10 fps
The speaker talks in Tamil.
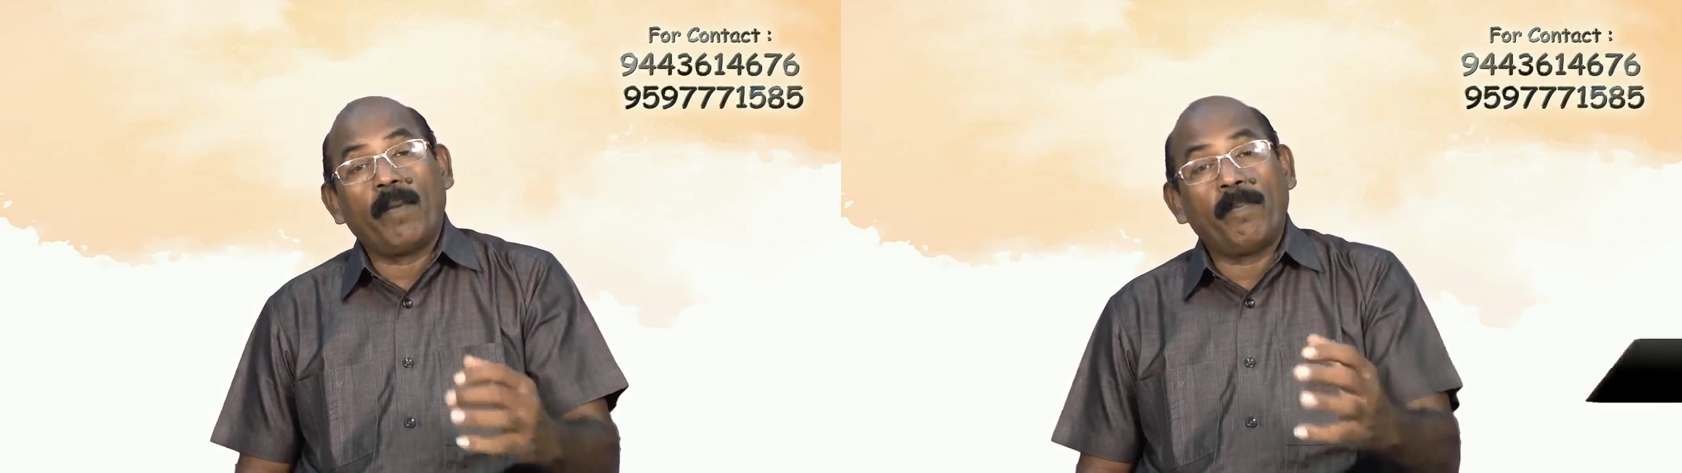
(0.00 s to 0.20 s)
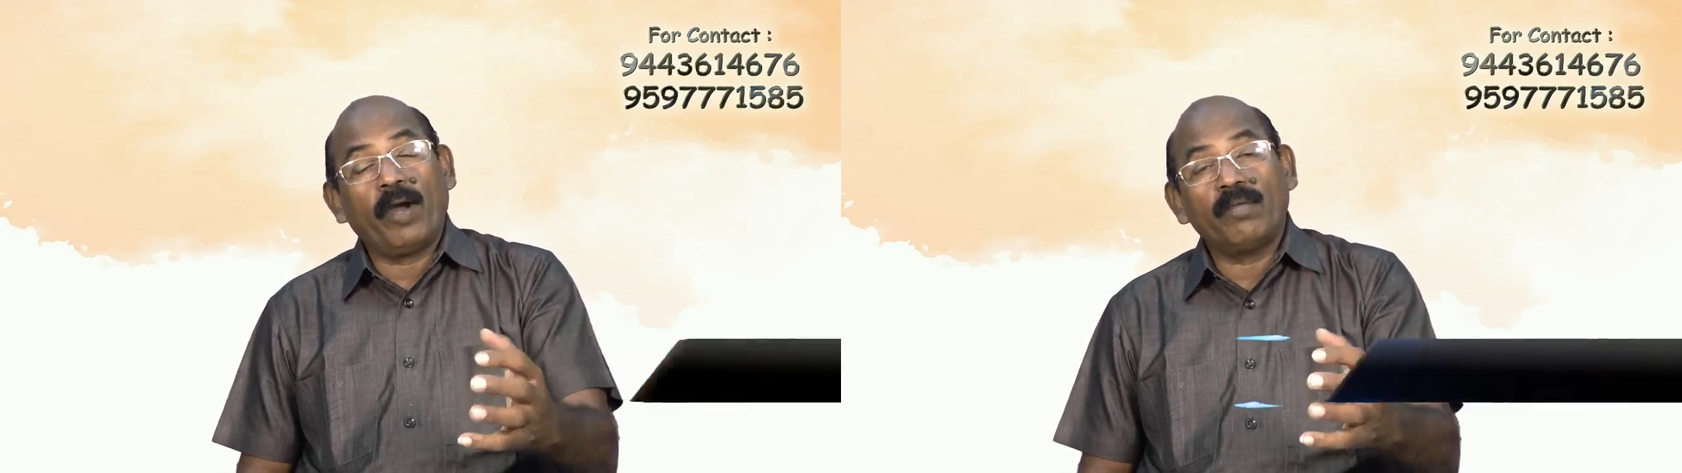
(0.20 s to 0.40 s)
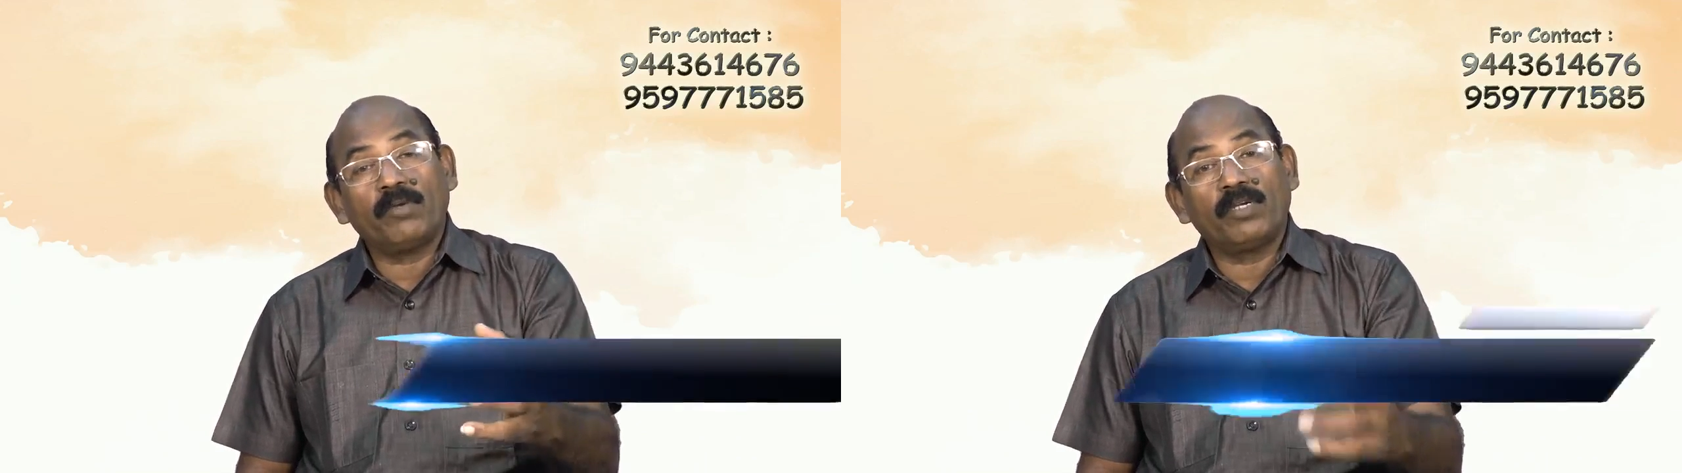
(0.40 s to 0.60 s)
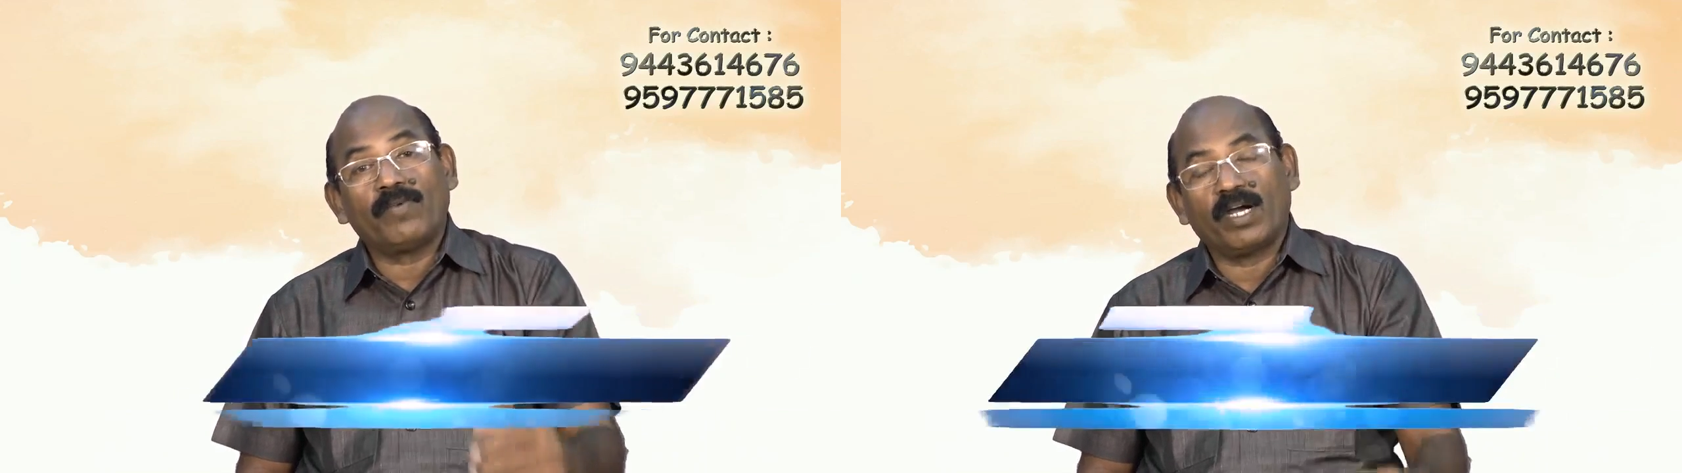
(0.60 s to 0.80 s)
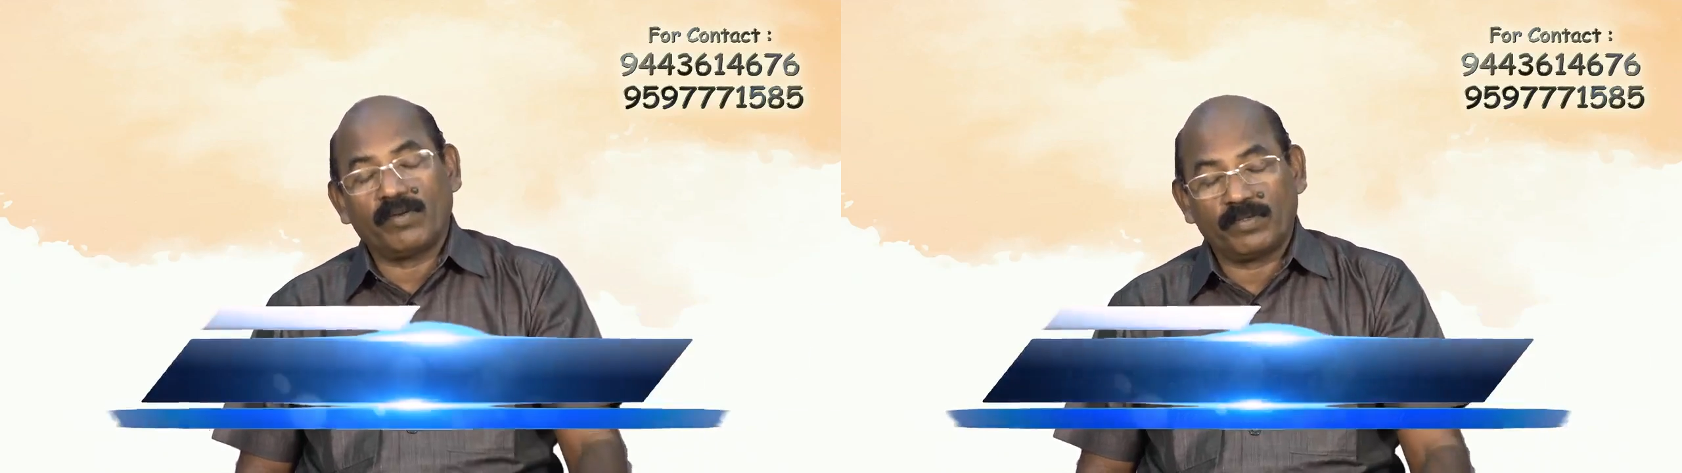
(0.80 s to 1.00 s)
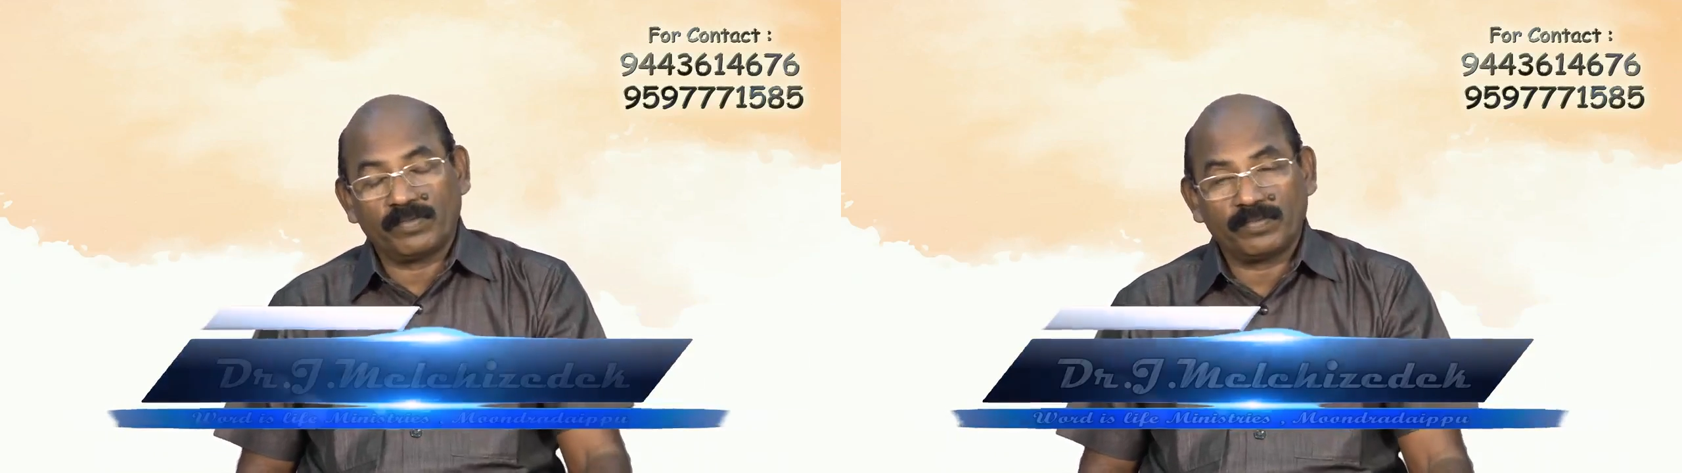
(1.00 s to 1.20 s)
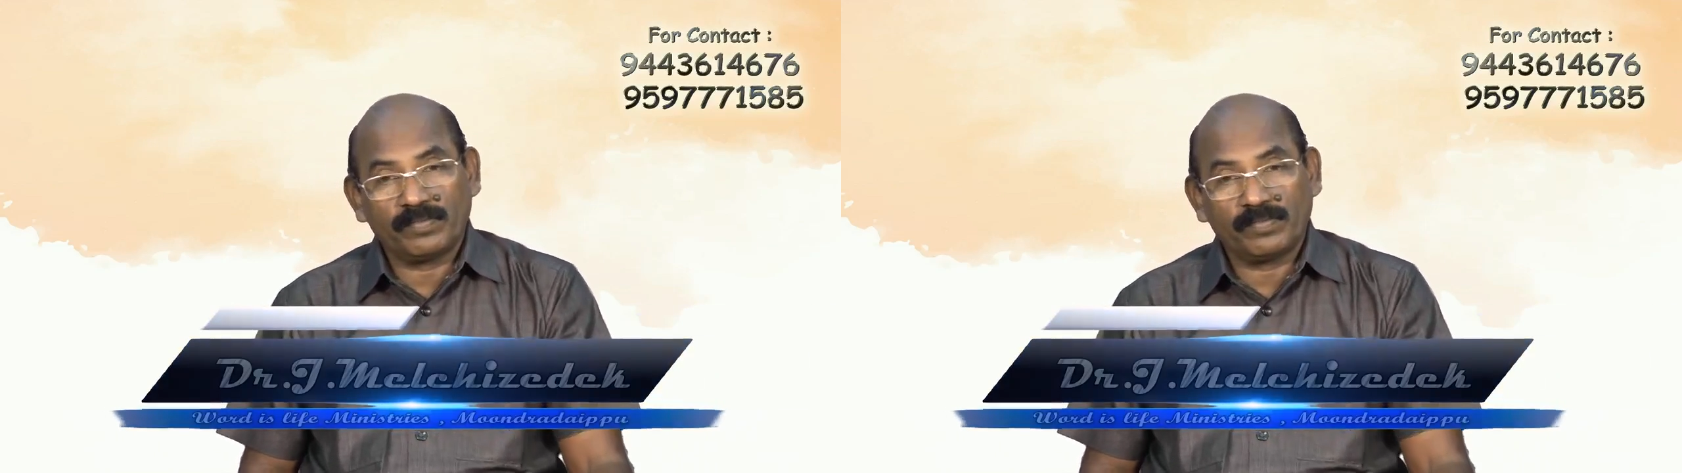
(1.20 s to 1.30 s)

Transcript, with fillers: அப்பாயின்மெண்ட் வாங்கணும்